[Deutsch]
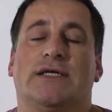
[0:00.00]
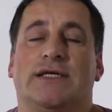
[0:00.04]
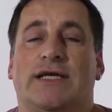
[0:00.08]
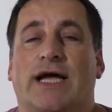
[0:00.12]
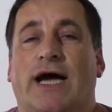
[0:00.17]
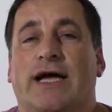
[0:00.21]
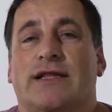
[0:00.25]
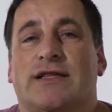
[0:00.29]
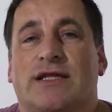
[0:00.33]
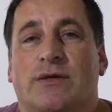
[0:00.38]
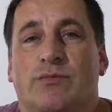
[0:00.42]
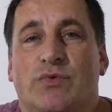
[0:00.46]

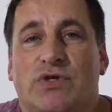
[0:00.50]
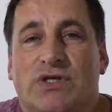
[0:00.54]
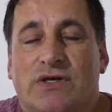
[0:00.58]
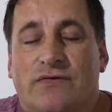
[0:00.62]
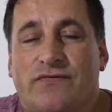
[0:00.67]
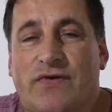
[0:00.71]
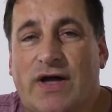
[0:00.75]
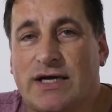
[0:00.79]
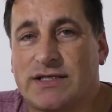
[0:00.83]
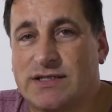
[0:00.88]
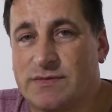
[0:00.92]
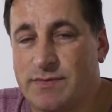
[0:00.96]
Der hat nämlich
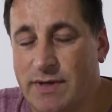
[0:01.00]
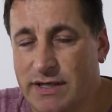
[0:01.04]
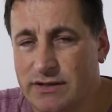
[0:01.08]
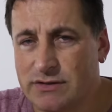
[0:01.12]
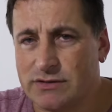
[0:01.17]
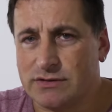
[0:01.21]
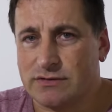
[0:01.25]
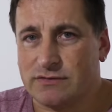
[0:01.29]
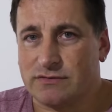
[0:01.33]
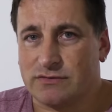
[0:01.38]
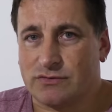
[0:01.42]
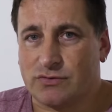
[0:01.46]
gefragt,
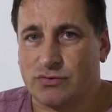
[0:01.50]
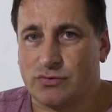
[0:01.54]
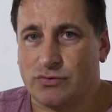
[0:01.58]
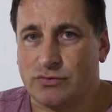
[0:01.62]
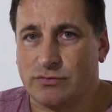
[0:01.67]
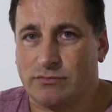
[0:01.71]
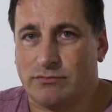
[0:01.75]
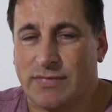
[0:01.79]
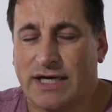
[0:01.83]
Sven, du